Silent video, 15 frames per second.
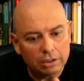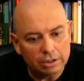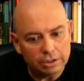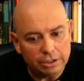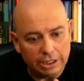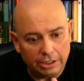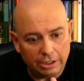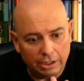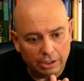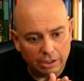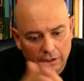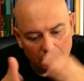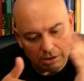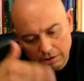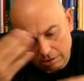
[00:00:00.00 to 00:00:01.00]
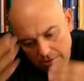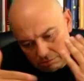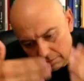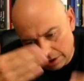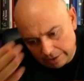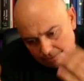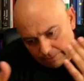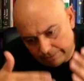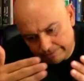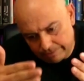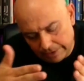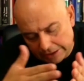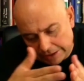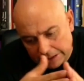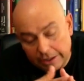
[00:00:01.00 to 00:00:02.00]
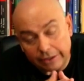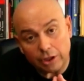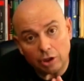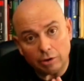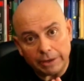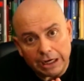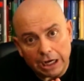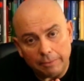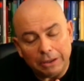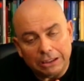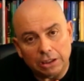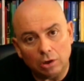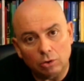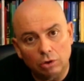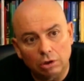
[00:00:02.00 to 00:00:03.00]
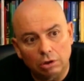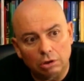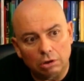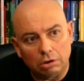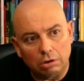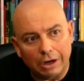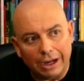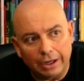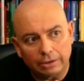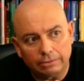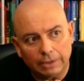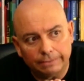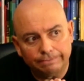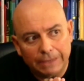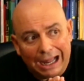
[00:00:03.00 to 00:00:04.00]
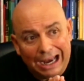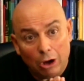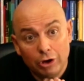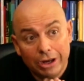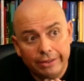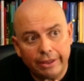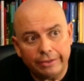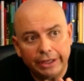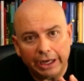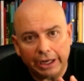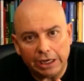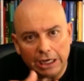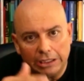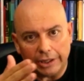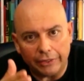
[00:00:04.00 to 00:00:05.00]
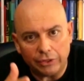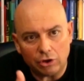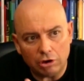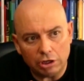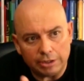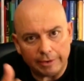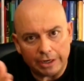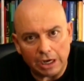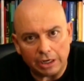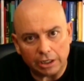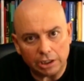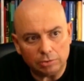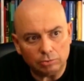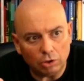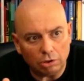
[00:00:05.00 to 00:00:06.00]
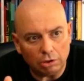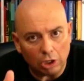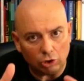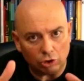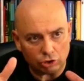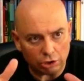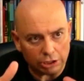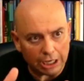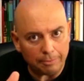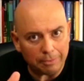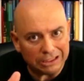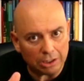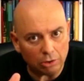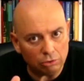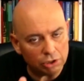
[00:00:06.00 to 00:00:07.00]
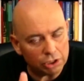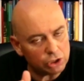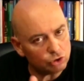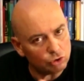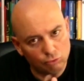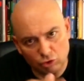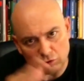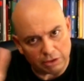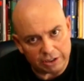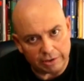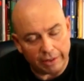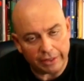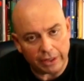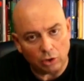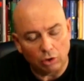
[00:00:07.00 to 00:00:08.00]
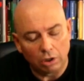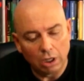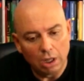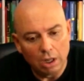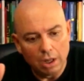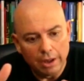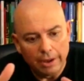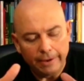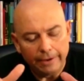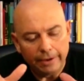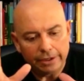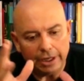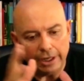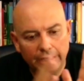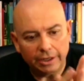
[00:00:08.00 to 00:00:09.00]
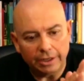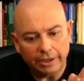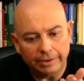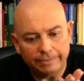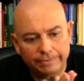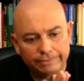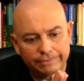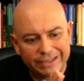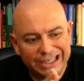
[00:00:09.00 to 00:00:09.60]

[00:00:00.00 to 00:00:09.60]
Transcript: si estás haciendo bien el espectáculo a la hora de dirigir la atención, llevar el ritmo, el control del espectáculo, es que esto es mucho más avanzado. Eh, em,